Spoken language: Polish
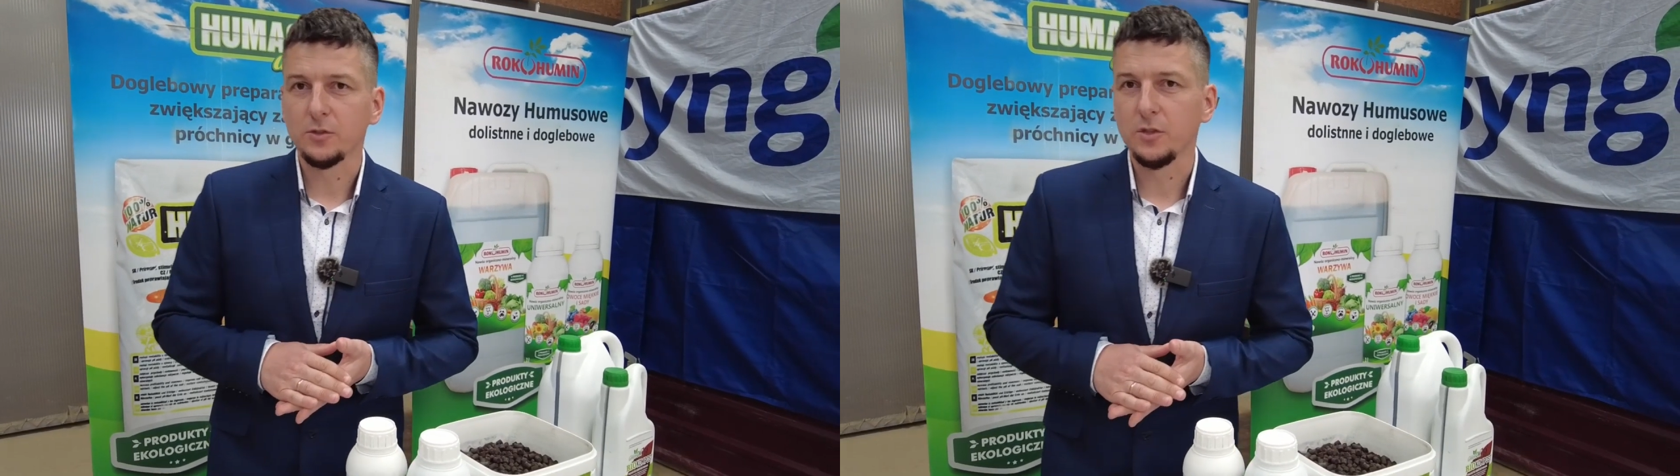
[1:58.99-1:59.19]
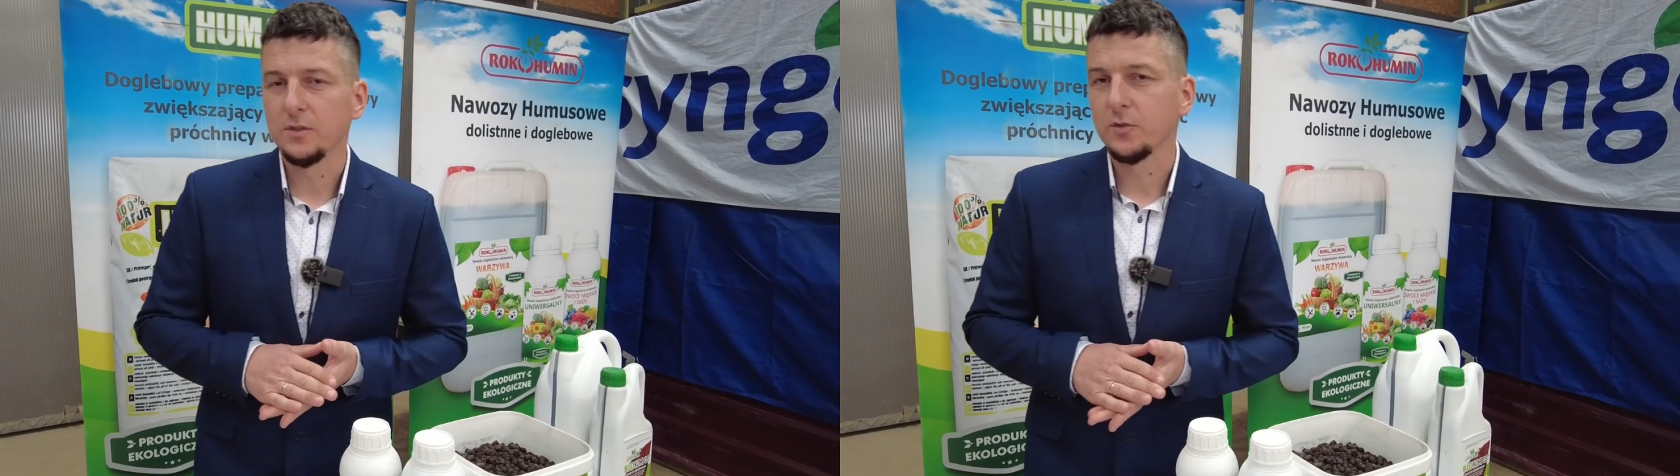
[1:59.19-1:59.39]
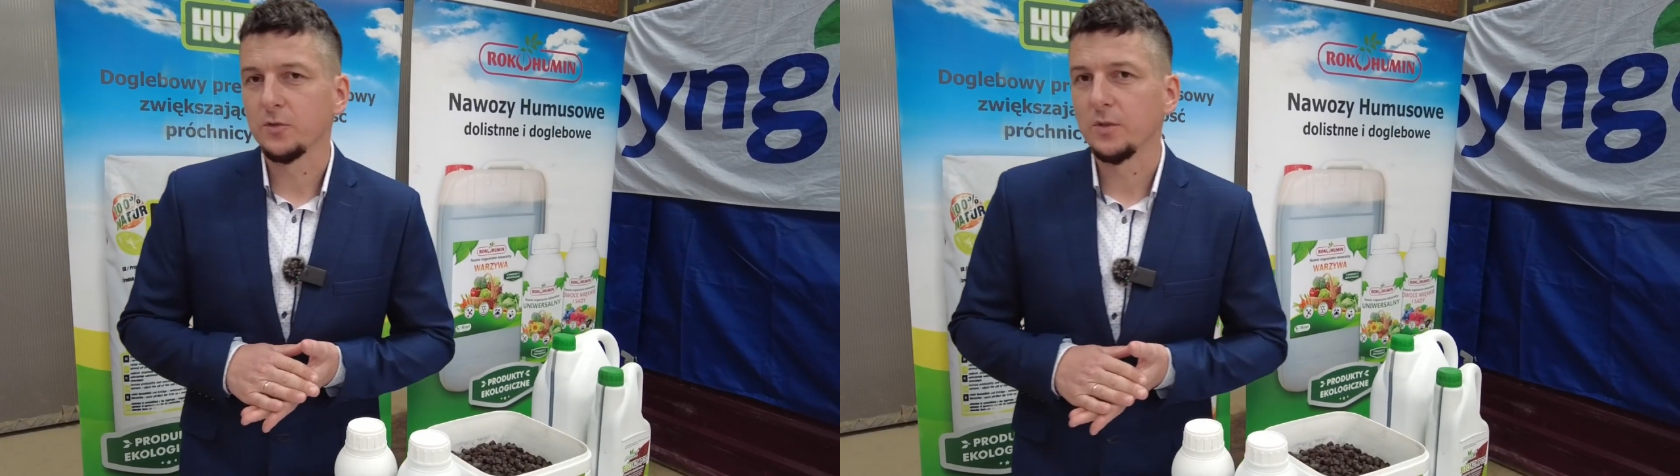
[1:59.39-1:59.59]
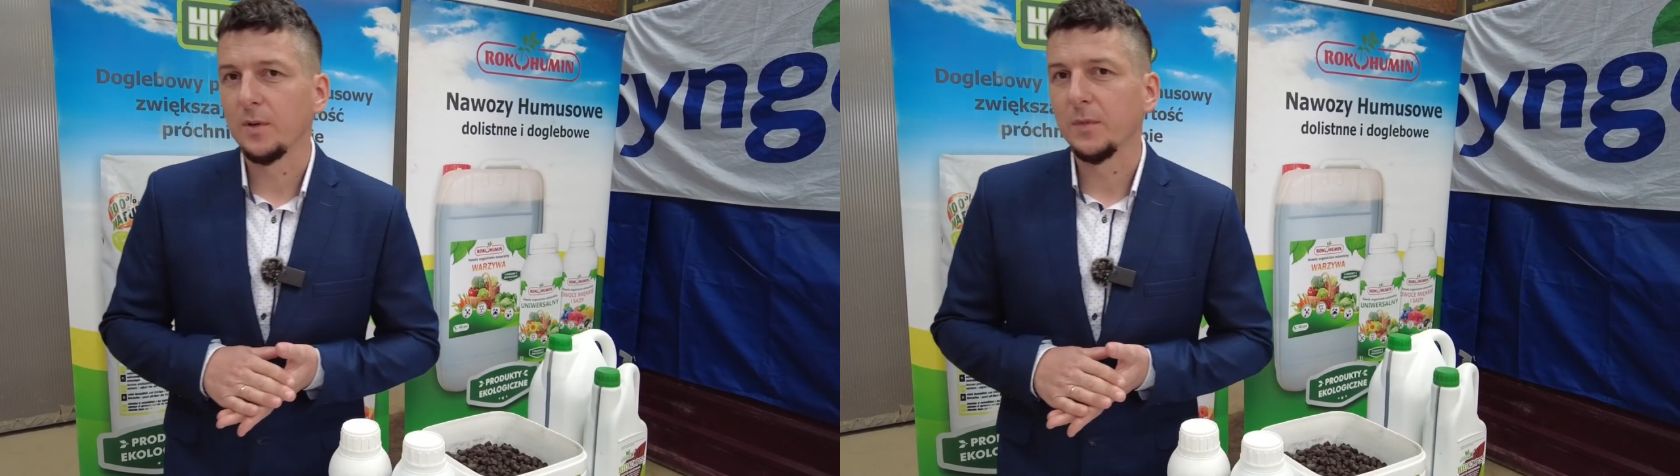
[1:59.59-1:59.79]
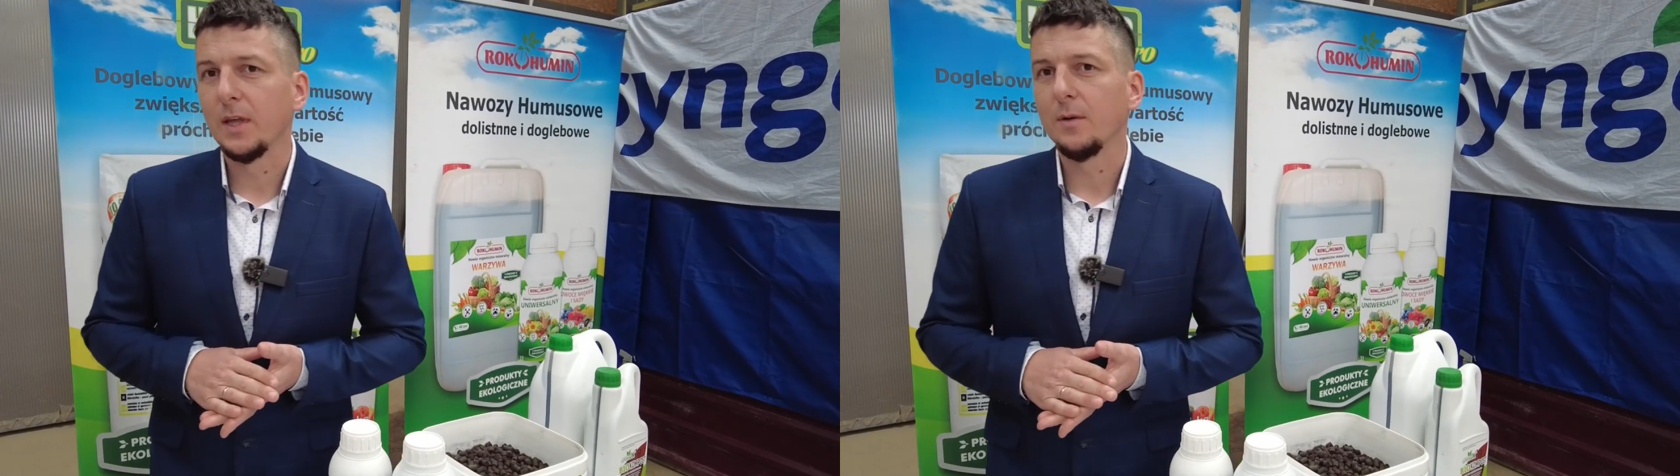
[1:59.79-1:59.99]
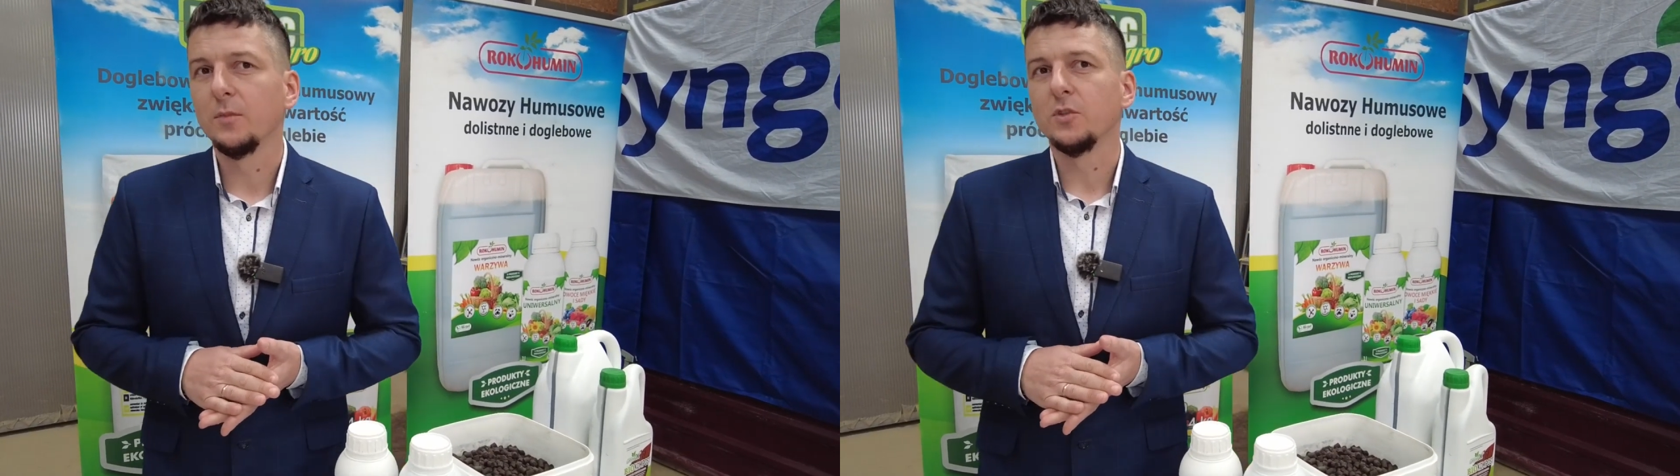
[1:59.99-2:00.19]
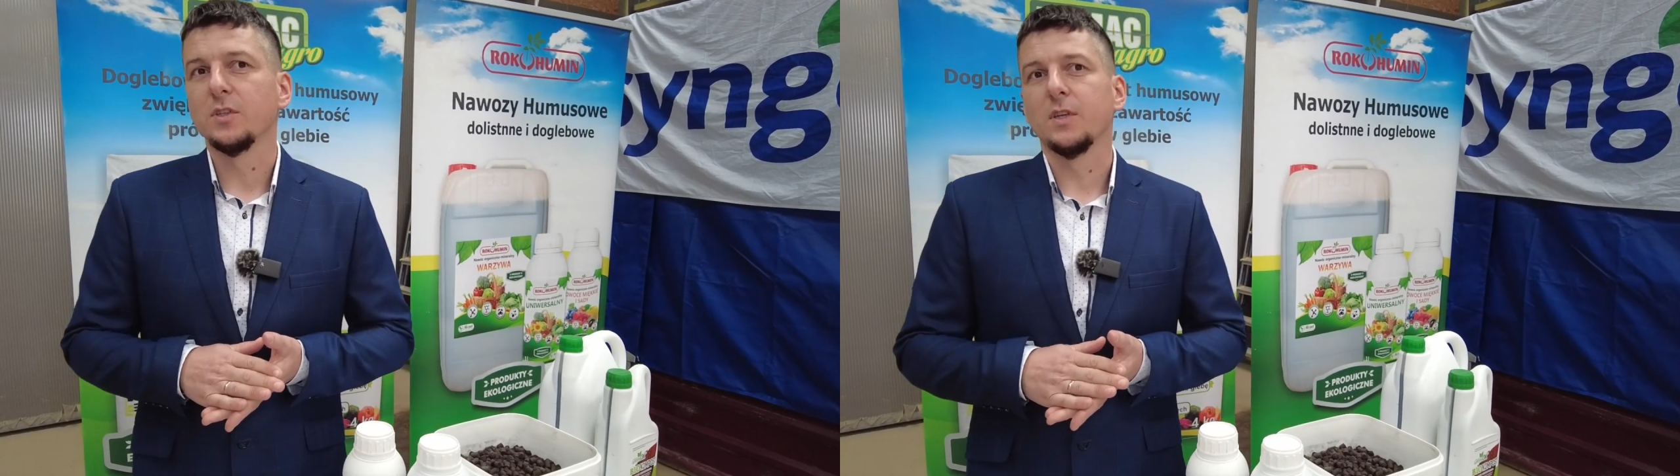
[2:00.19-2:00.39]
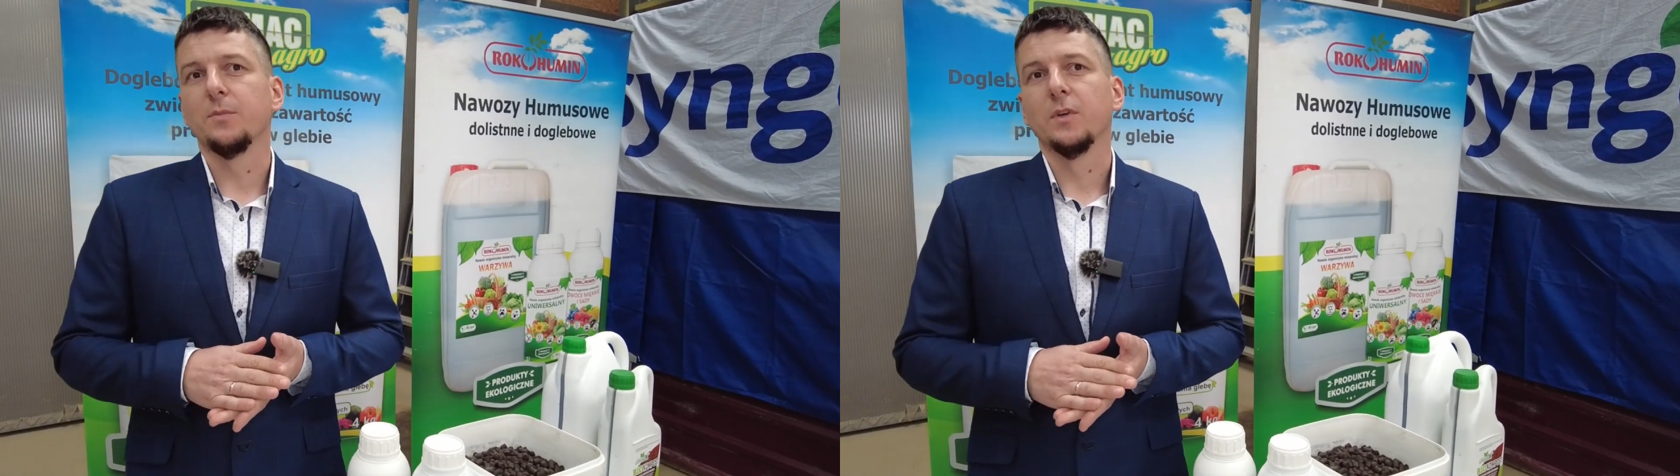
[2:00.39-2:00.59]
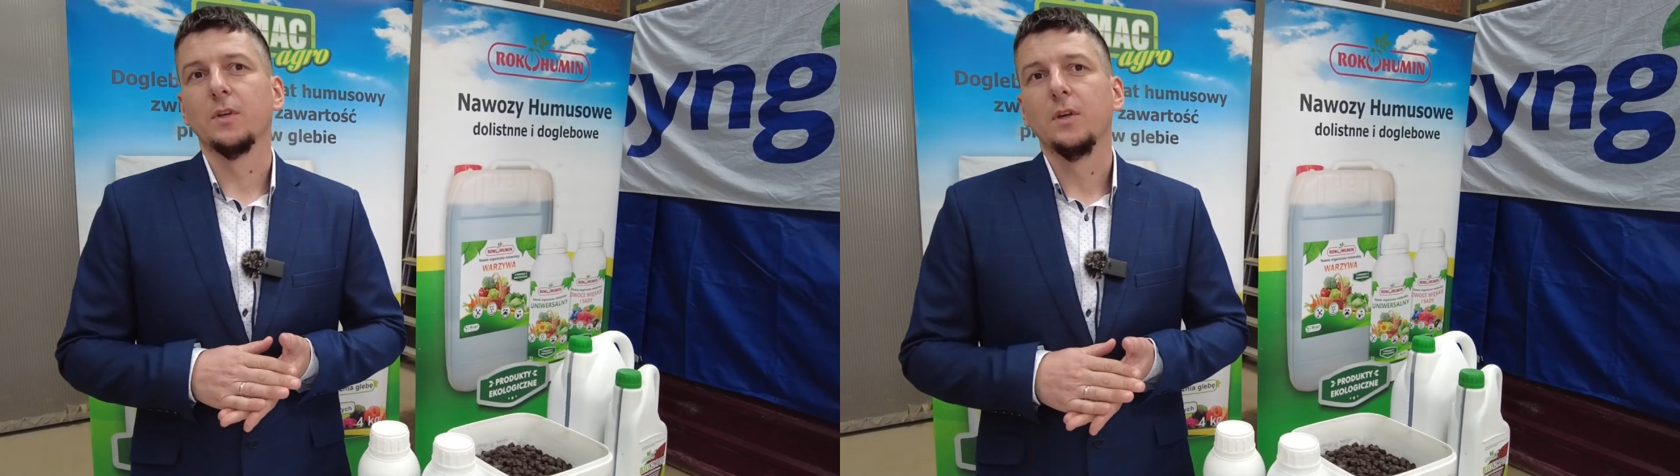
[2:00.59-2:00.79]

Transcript: czyli stosujemy tam, gdzie chcemy